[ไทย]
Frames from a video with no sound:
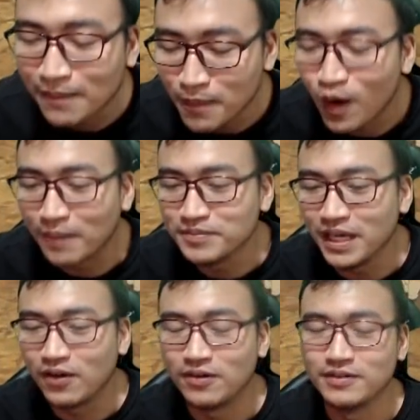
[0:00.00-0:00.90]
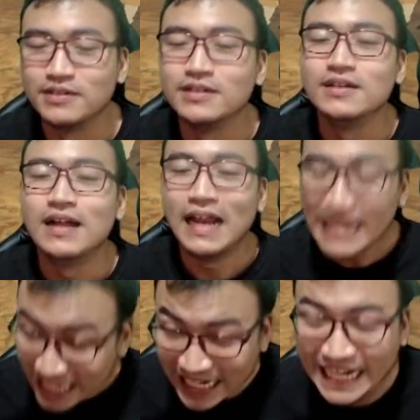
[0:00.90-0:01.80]
บอกทีเดียว
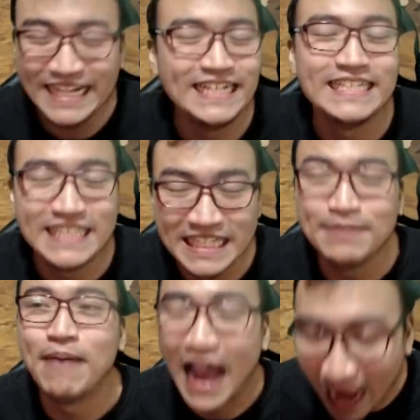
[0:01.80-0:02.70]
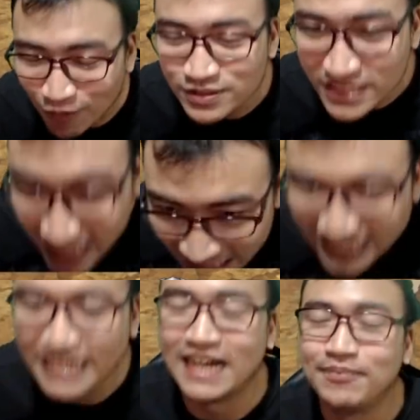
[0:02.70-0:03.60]
นี่คือทีมฮาวเซอ
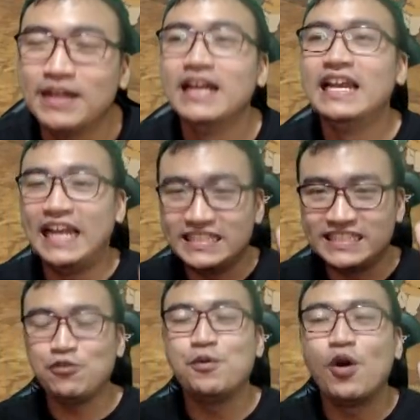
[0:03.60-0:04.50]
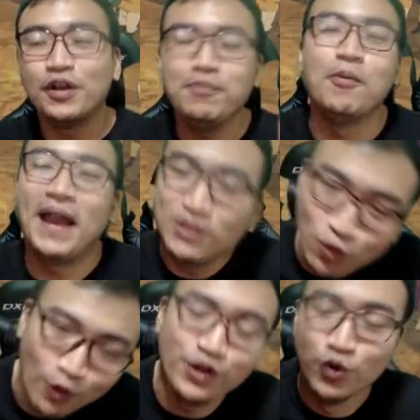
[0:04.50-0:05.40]
ร์ครับ และเซตอุปกรณ์ที่ผมให้ทุก
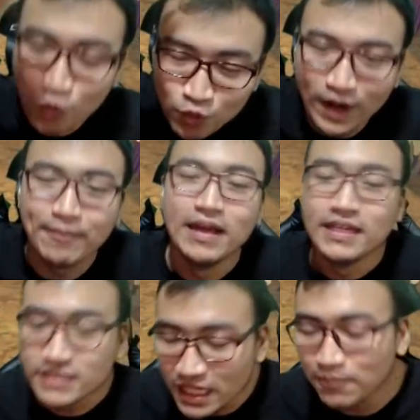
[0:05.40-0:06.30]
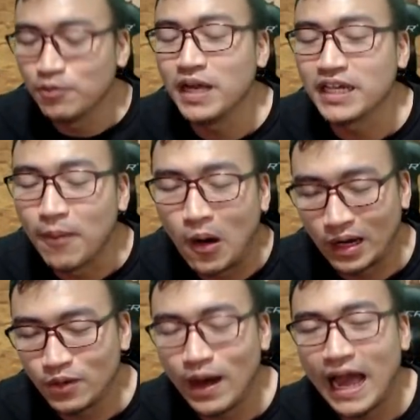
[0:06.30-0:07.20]
คนดูครับซึ่งผมอยากจะบอก
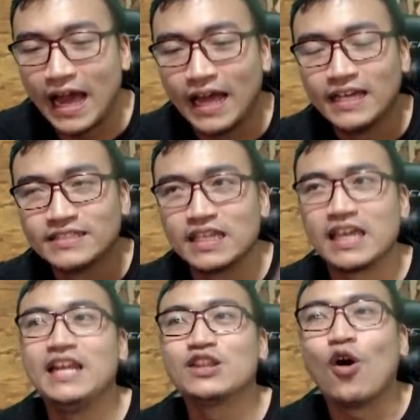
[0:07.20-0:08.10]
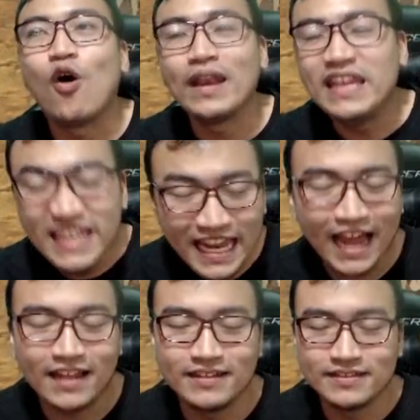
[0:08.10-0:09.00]
เลยว่าสกินตอนนี้
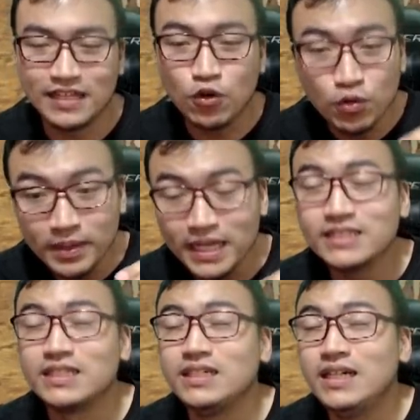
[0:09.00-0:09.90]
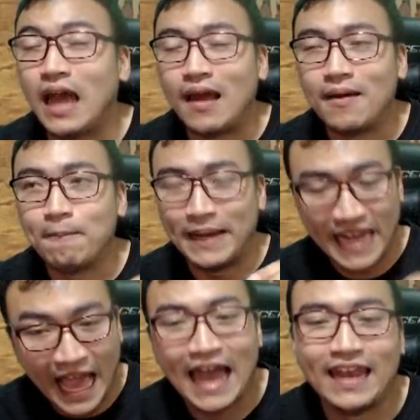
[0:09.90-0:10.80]
ถ้าคุณไม่ได้ซื้อมัน
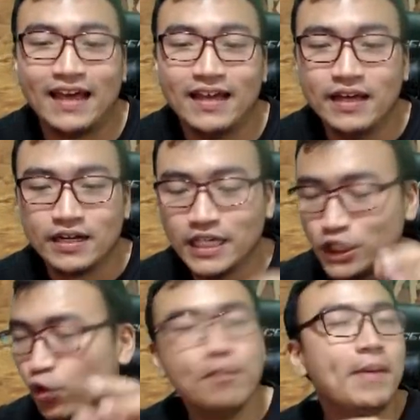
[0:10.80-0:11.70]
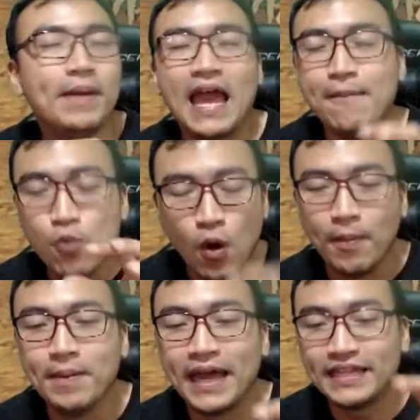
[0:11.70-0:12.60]
นานนะ คือชุดไม่เป็นไร หมวก
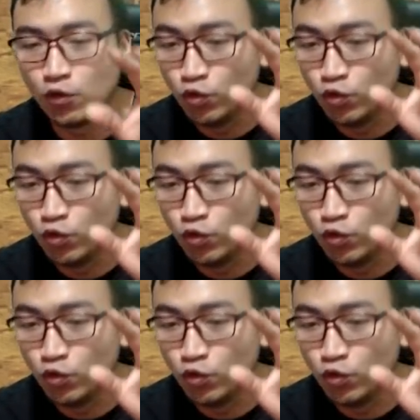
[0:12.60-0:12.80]
ไม่เป็นไร แต่คุณ